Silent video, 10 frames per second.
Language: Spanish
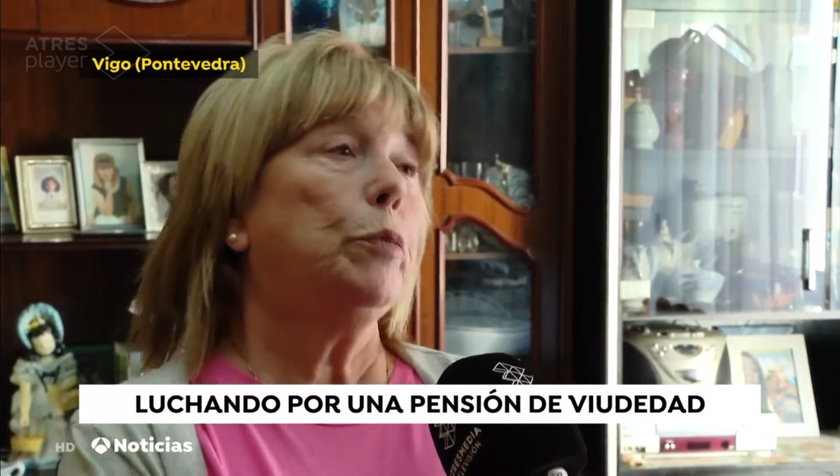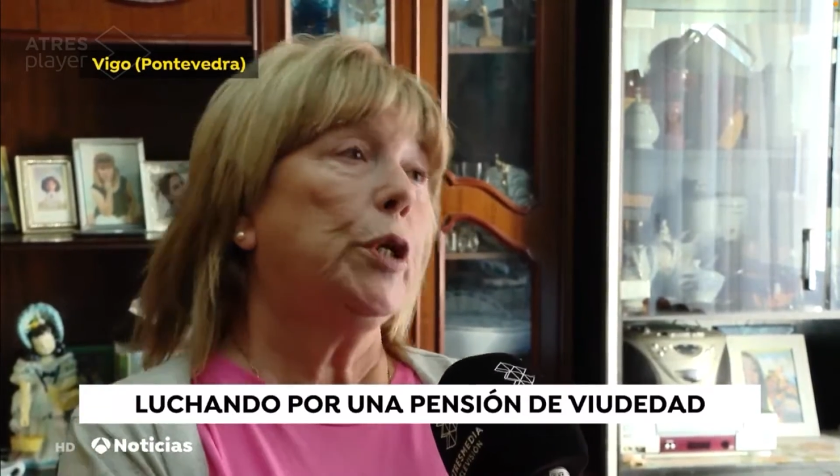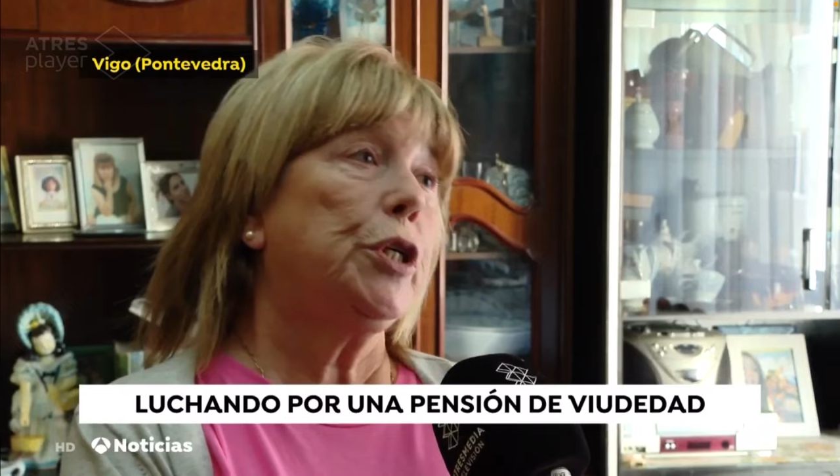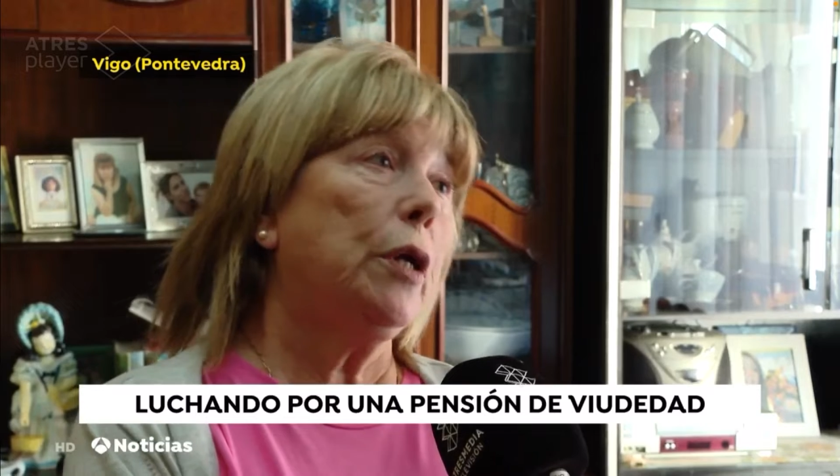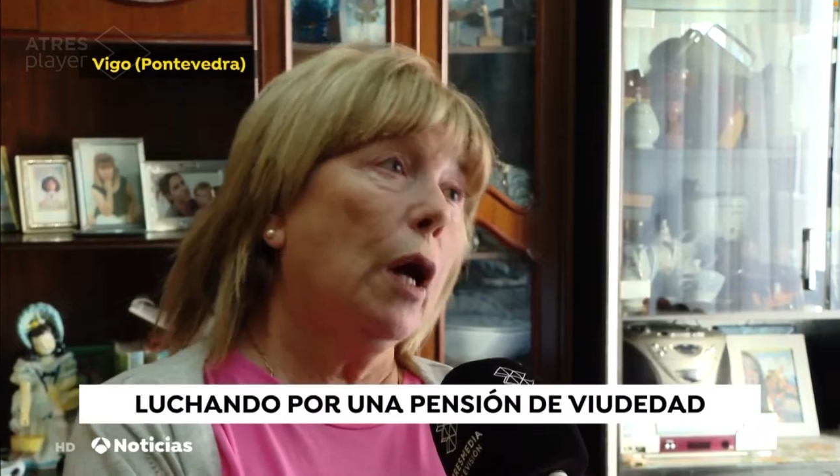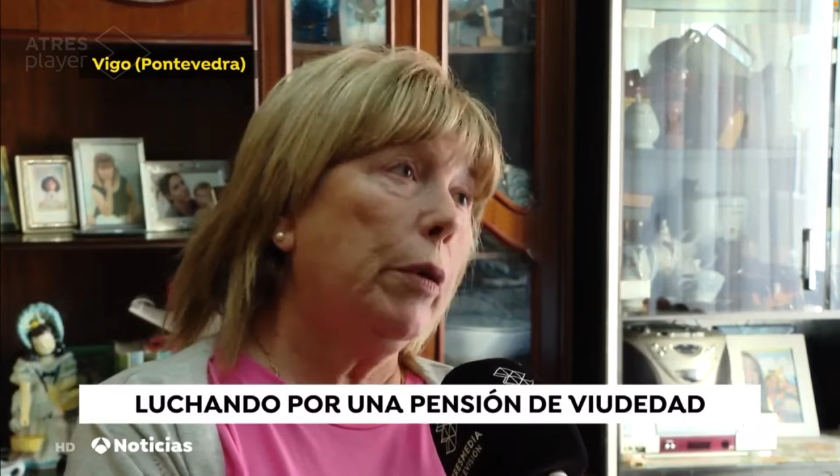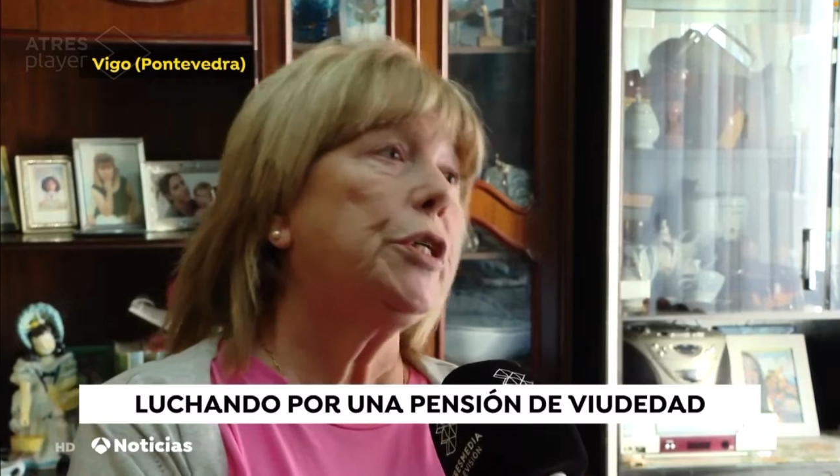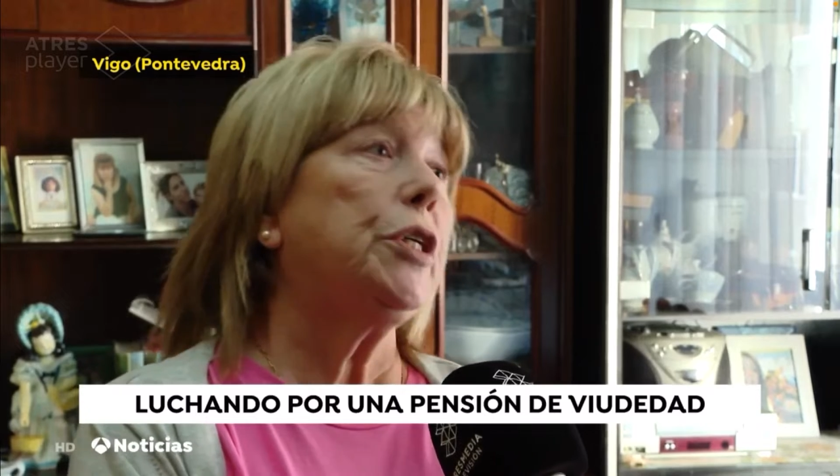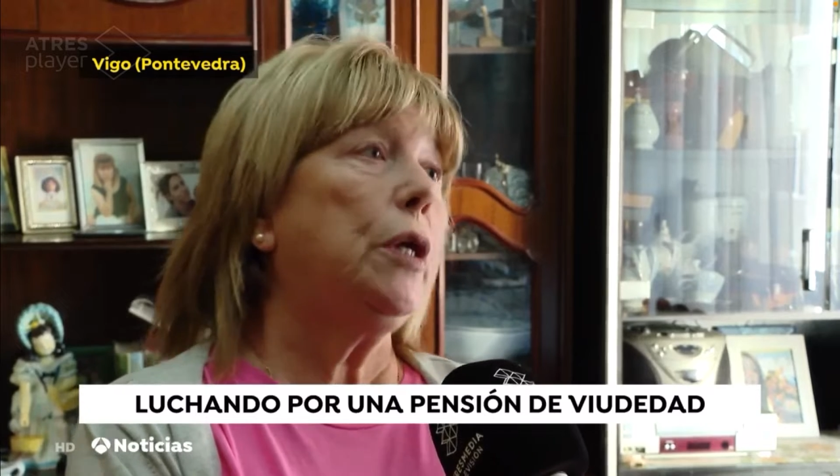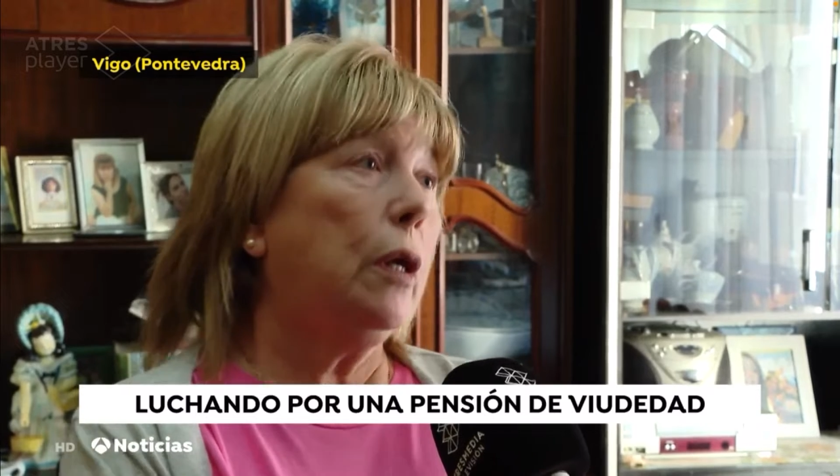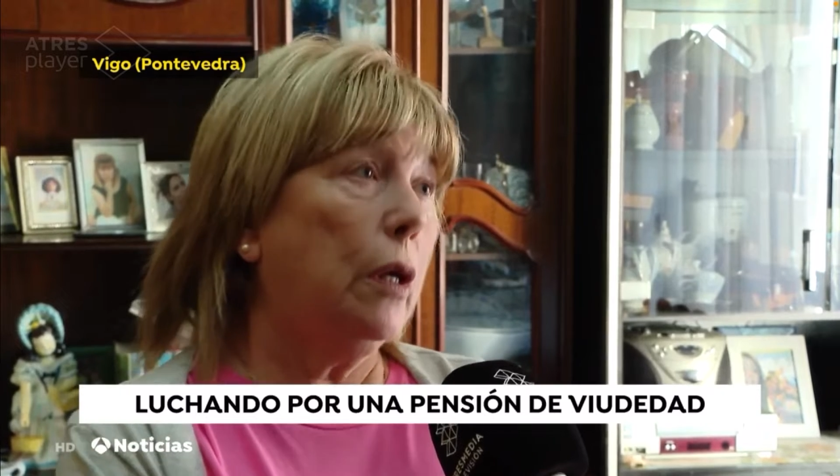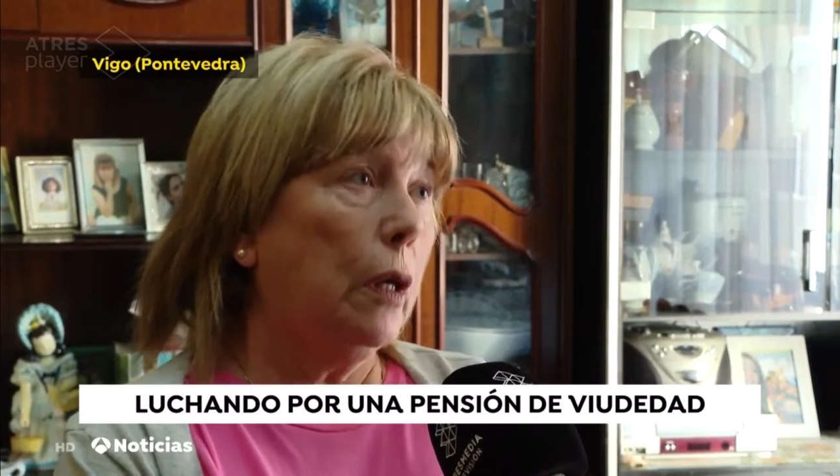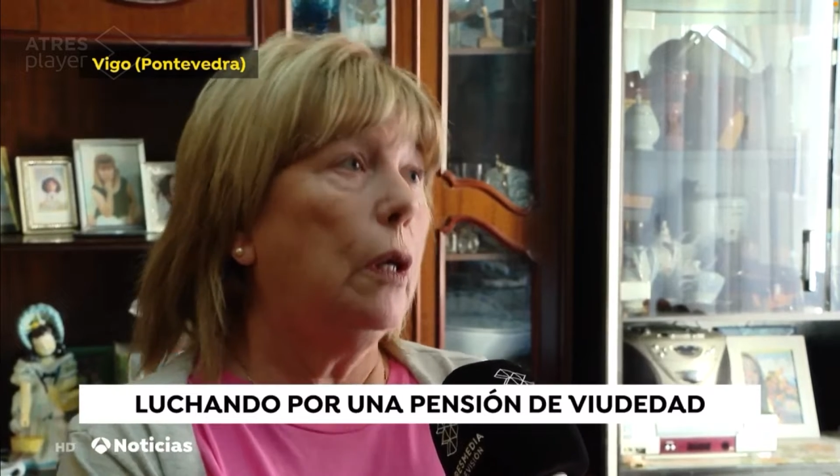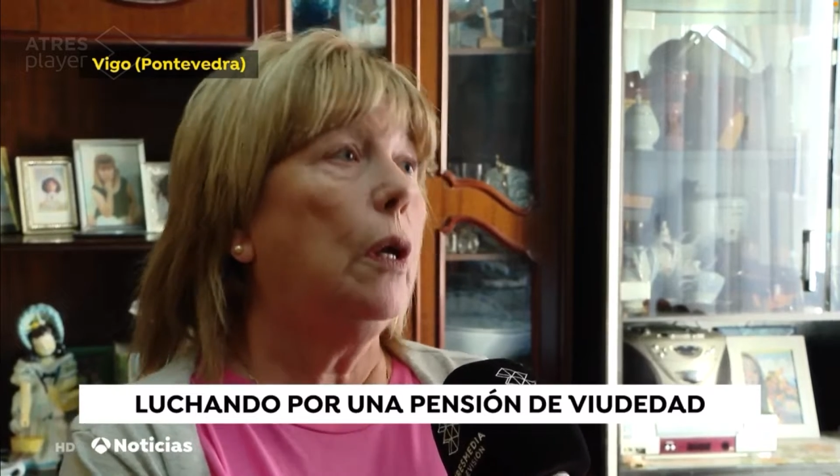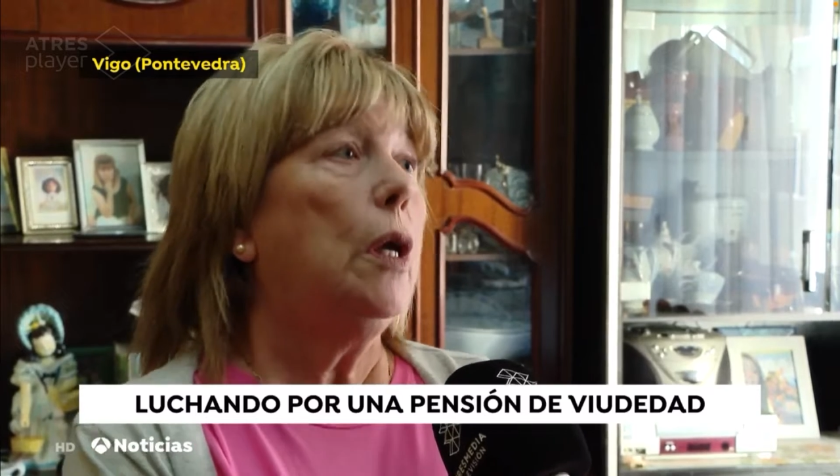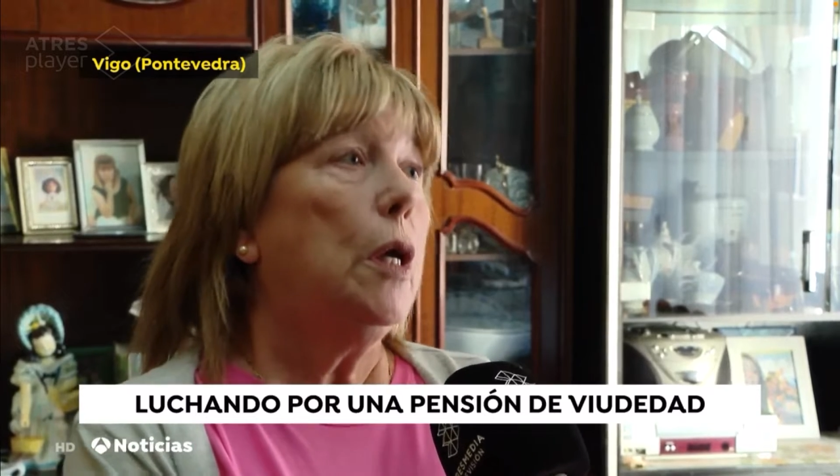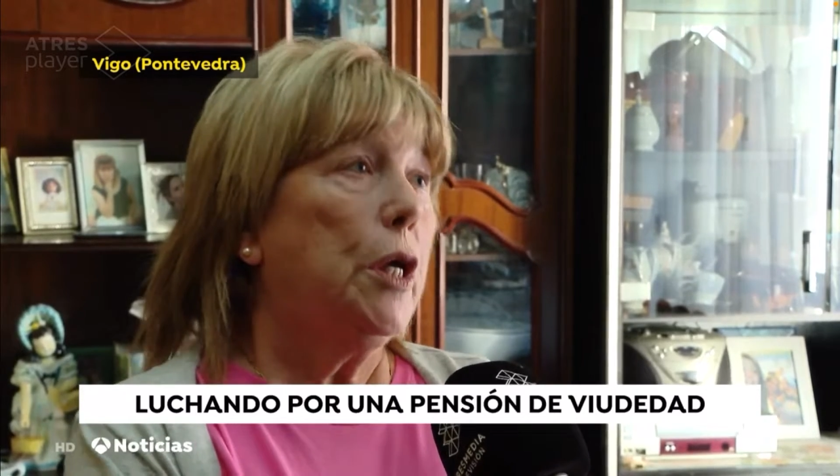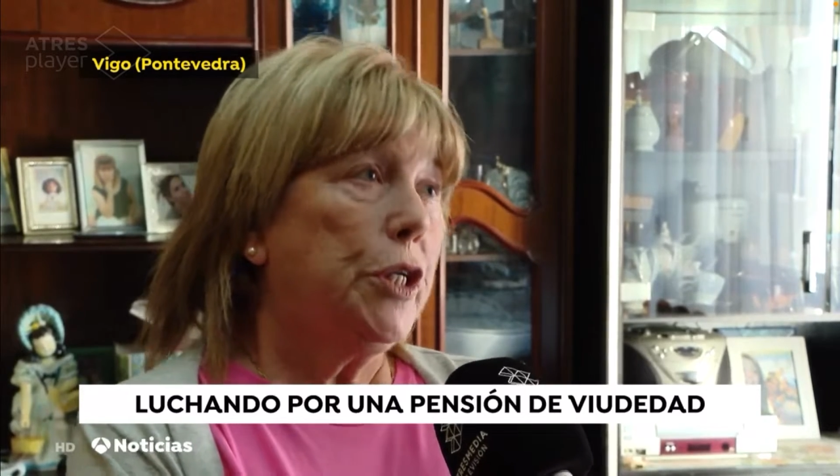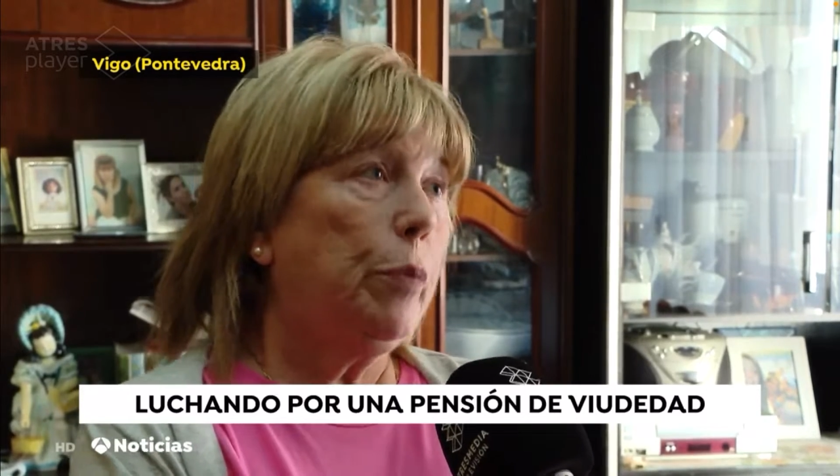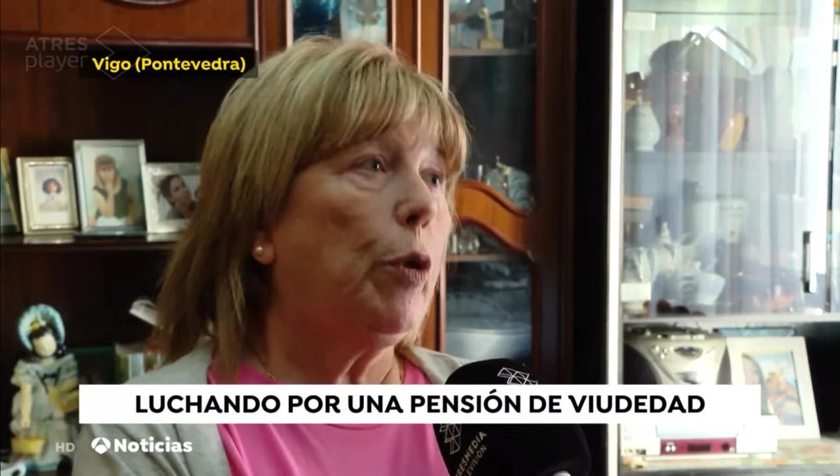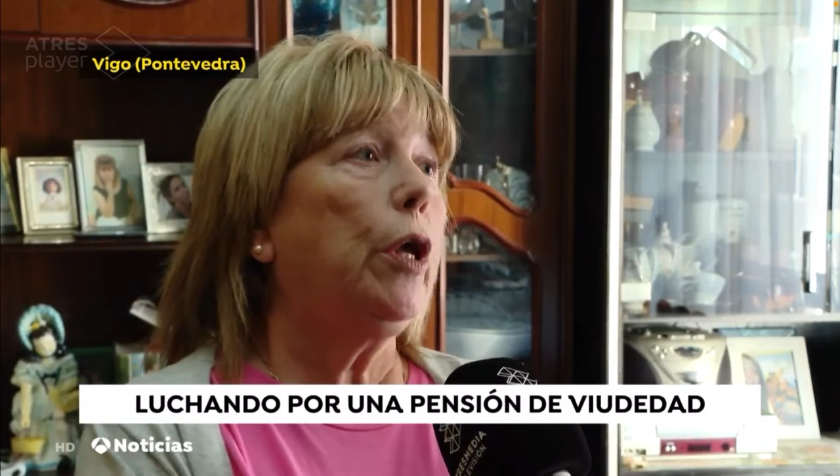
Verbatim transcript: pues a ver si, si